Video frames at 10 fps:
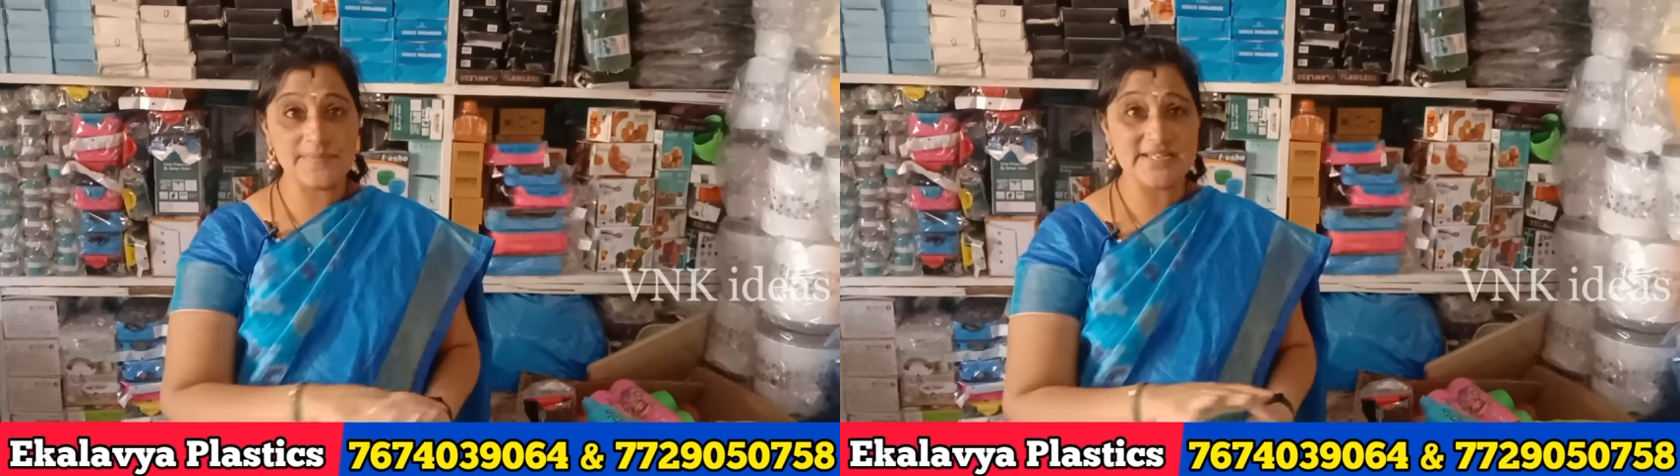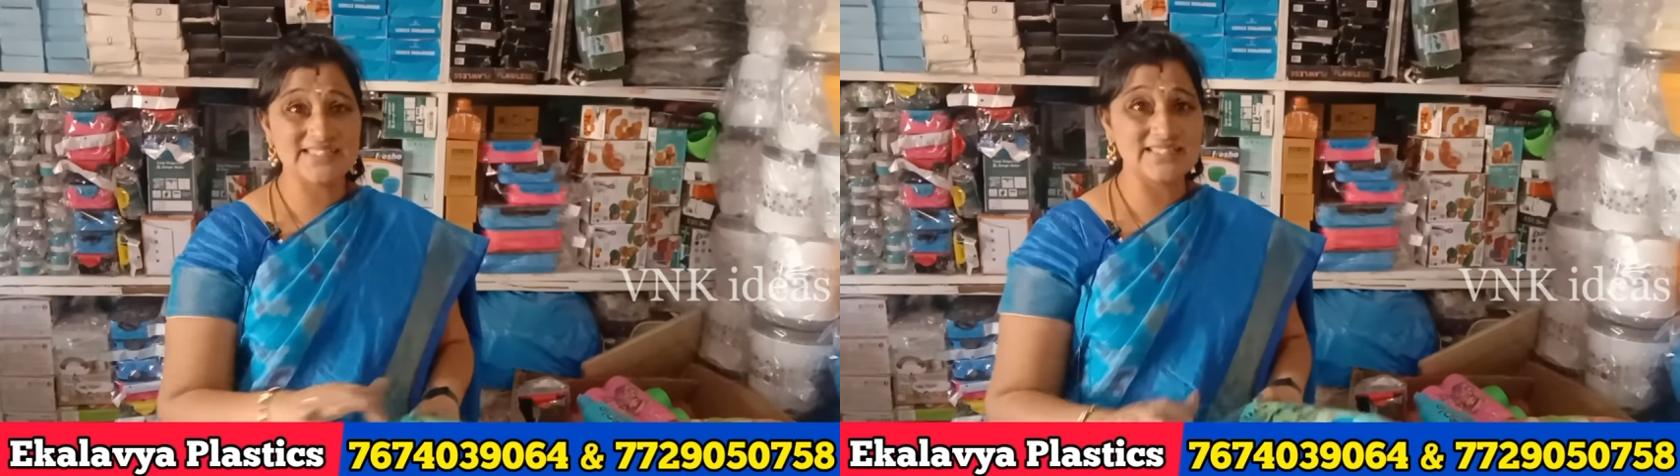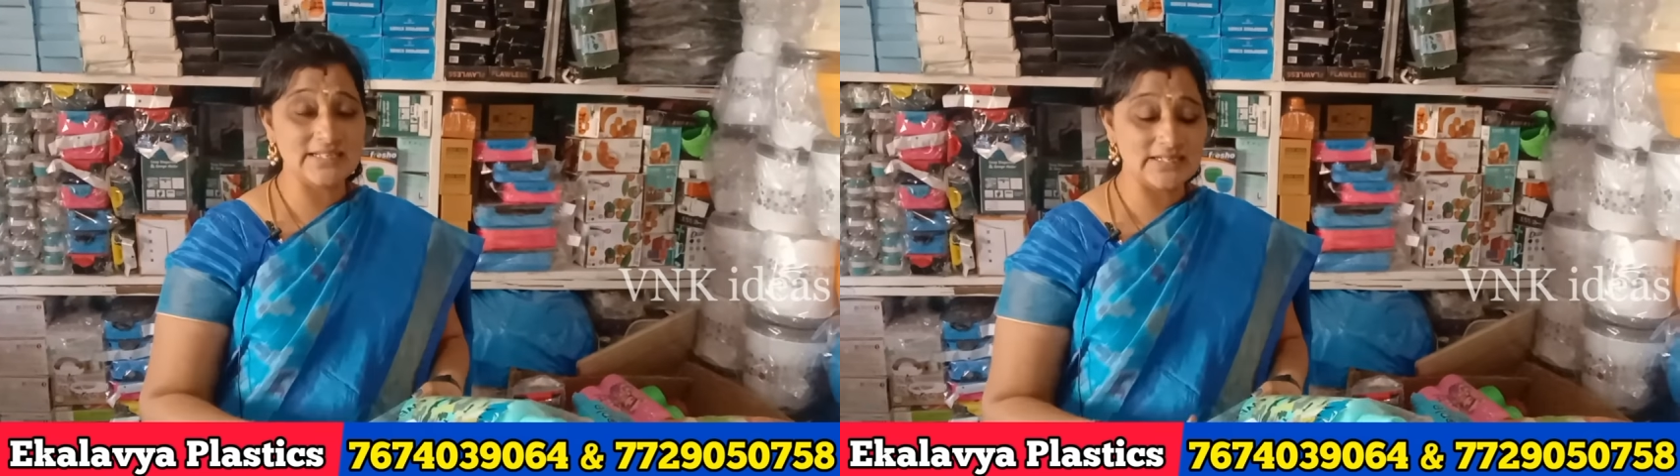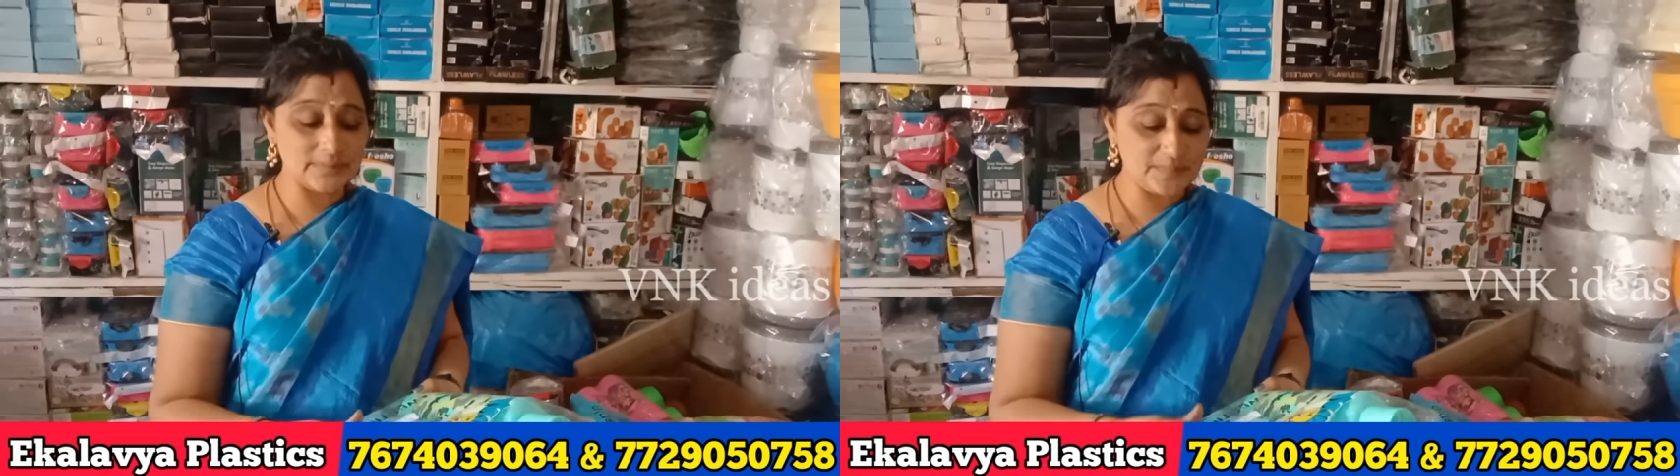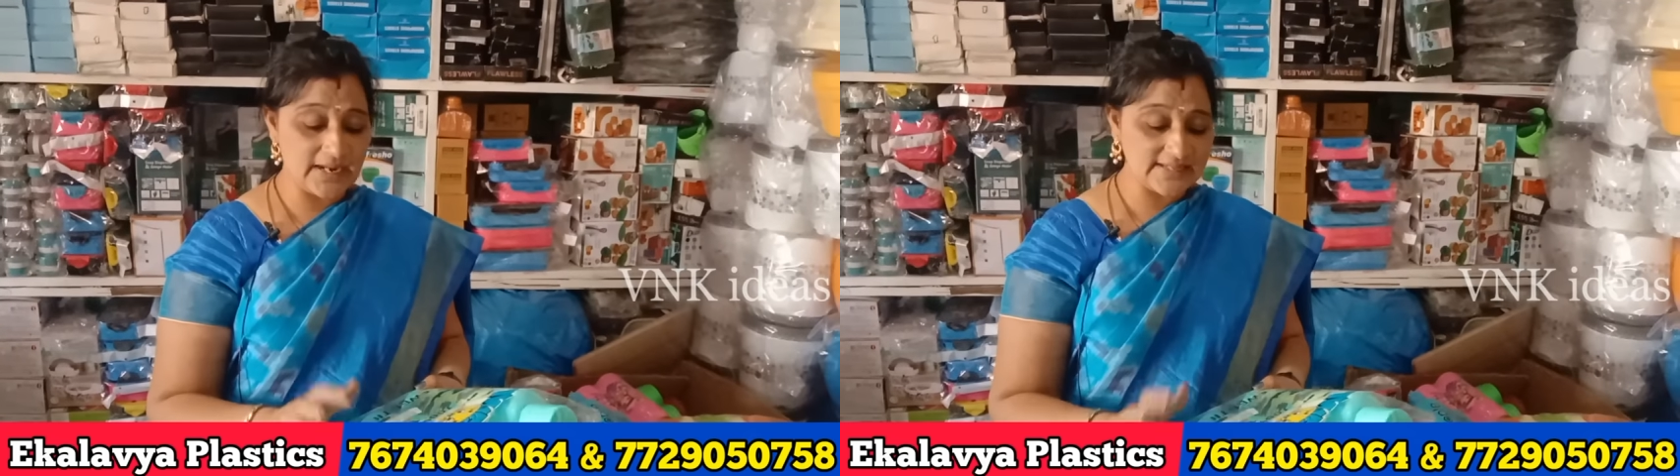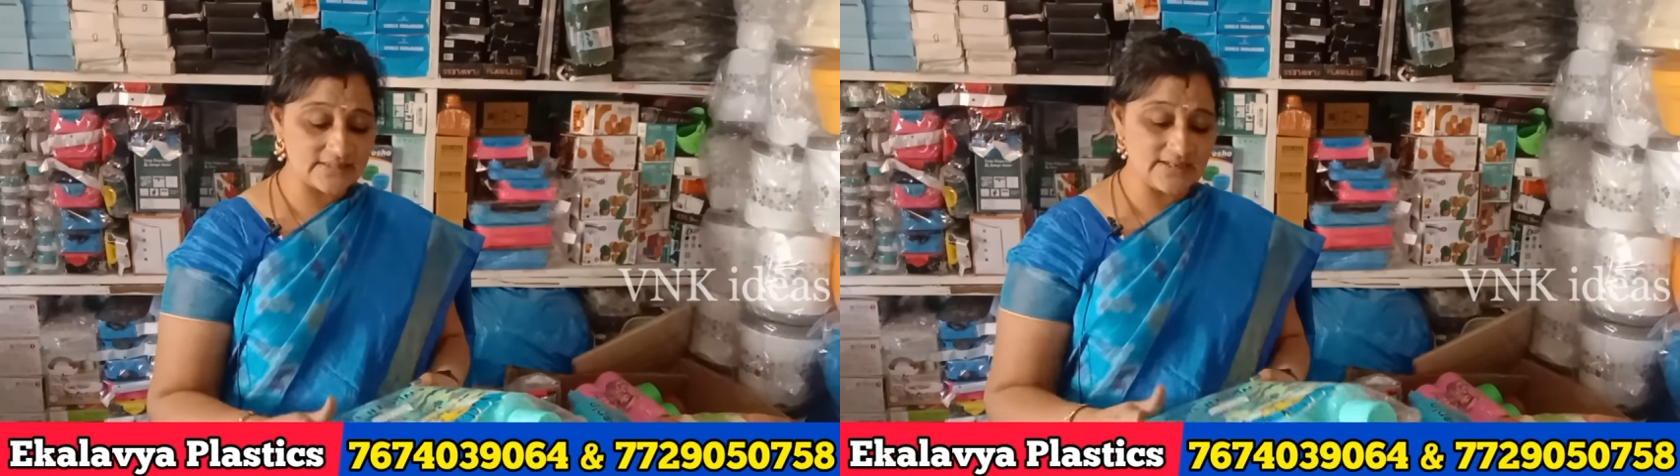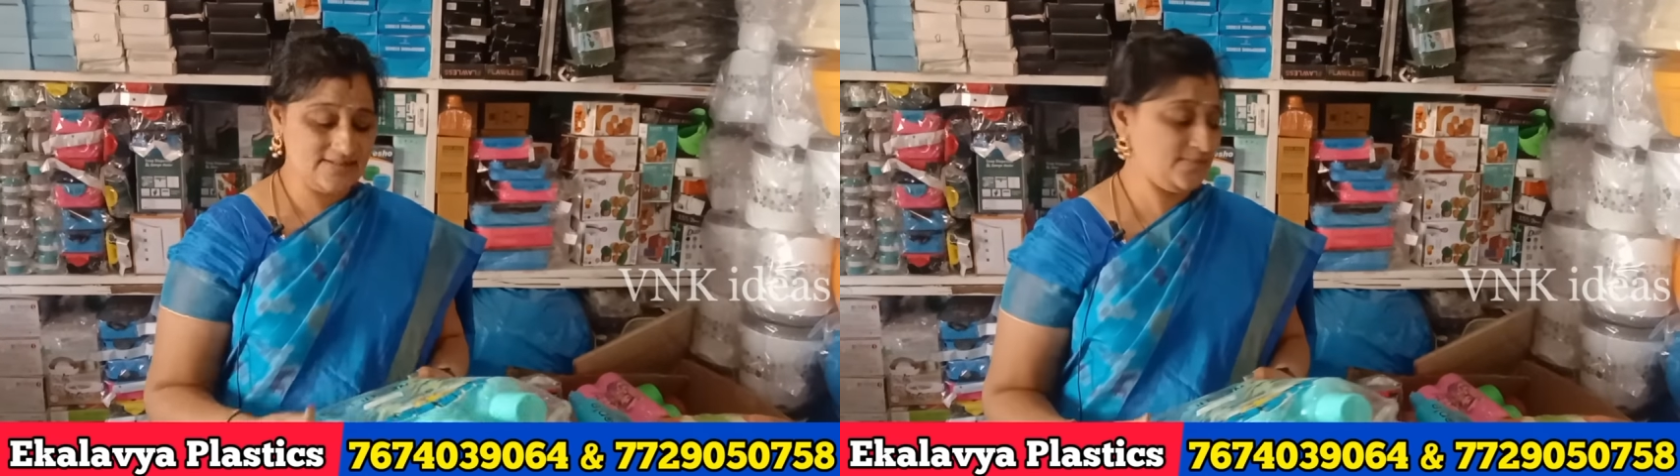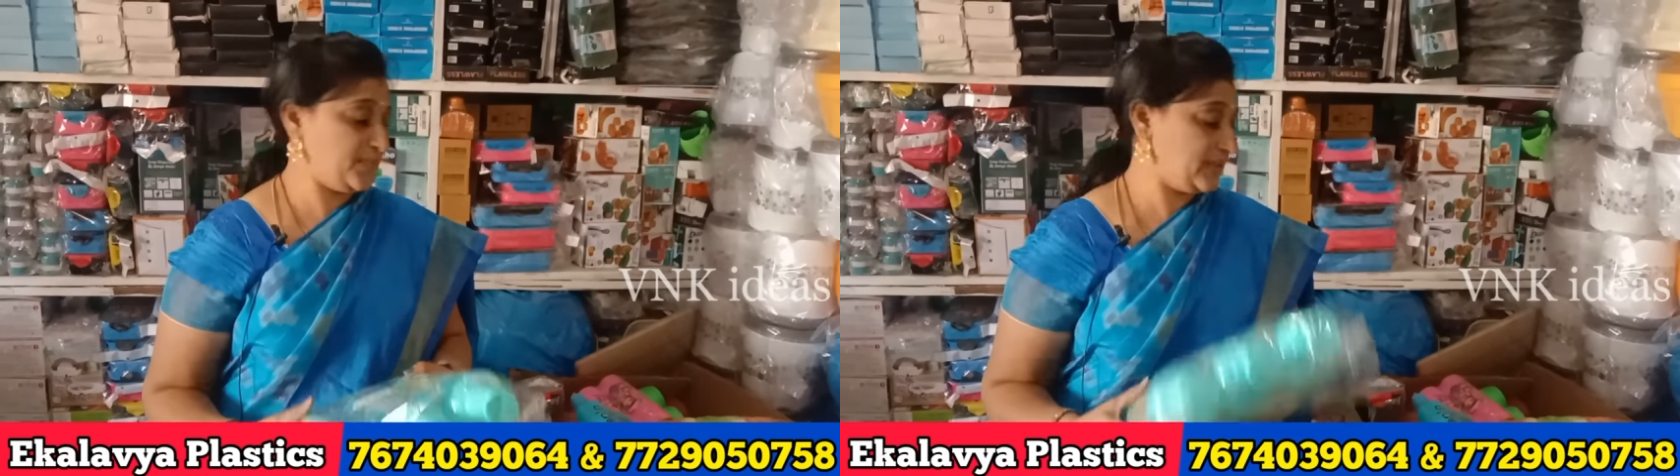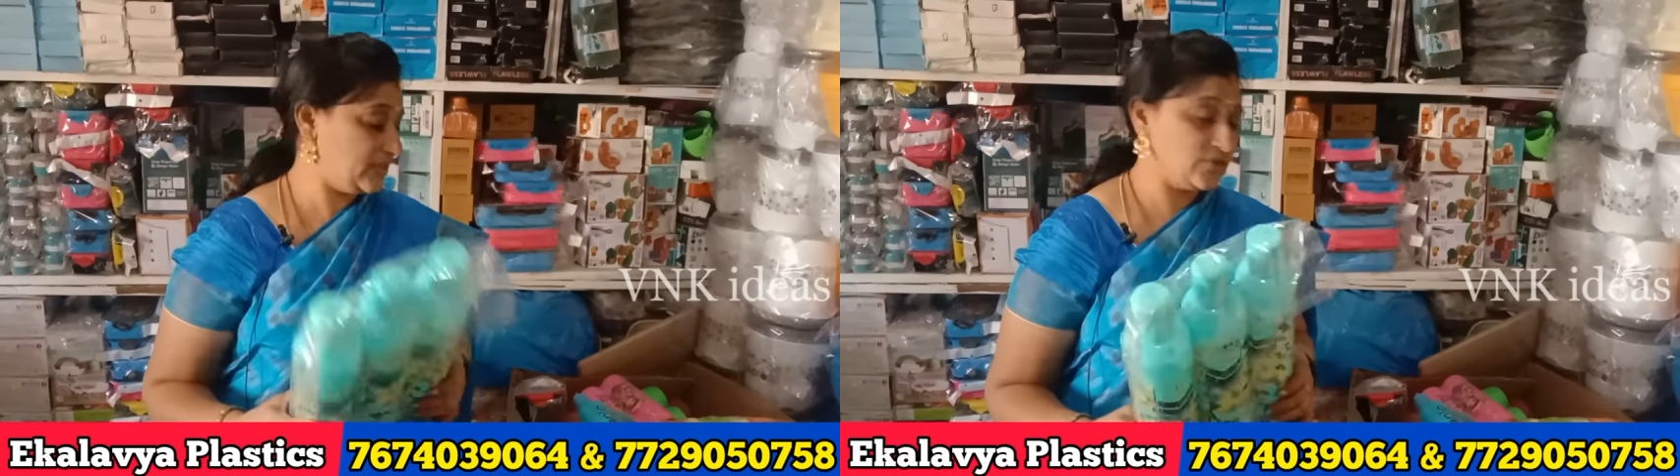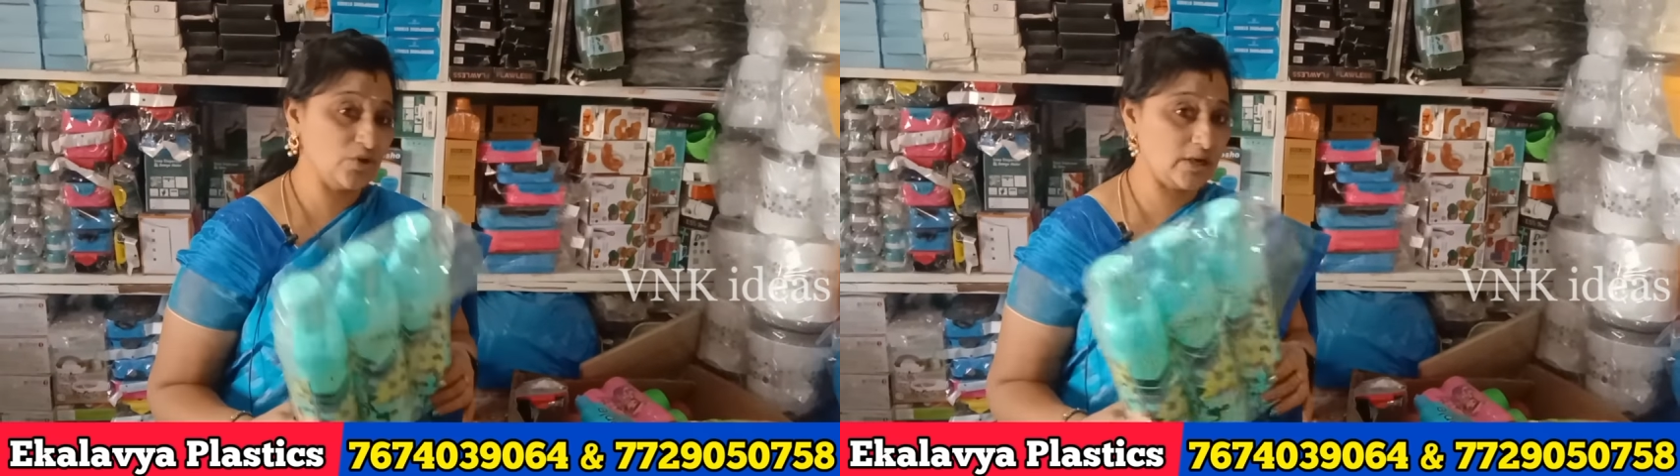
పీస్ సెట్ ప్రైస్ నేను చెప్పింది